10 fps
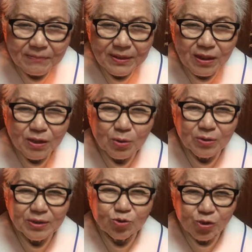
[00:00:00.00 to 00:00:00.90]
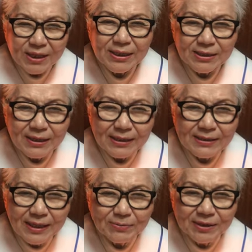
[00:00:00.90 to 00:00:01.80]
더럽고 추한 짓을 하는
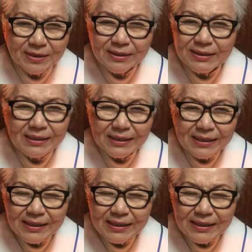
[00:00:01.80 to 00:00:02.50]
사람은 그,